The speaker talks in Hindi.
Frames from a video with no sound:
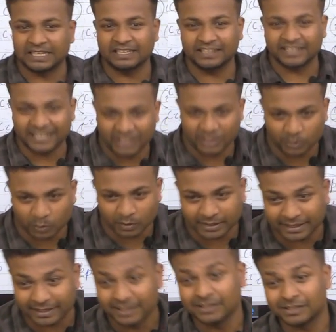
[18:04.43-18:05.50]
नहीं होंगे
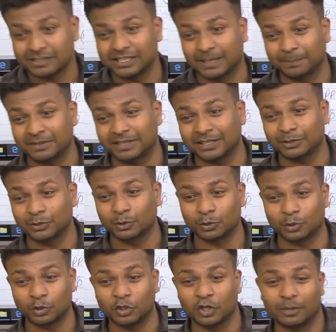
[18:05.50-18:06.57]
जब तक दोनों
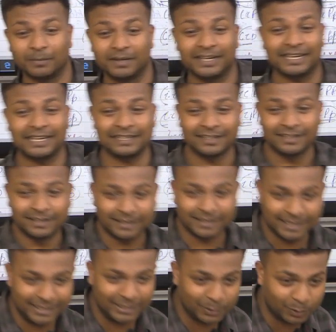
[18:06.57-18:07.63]
डोमिनेंट
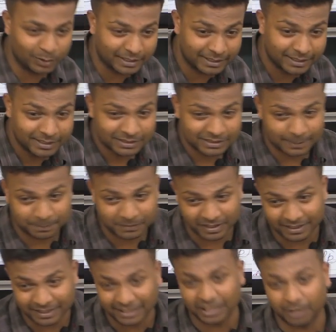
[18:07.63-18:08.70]
नहीं होंगे तब तक
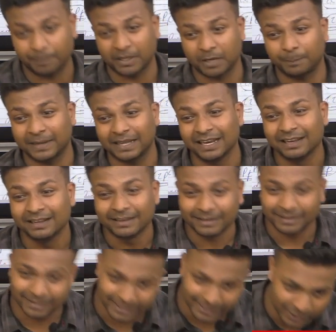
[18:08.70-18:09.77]
कलर पर्पल नहीं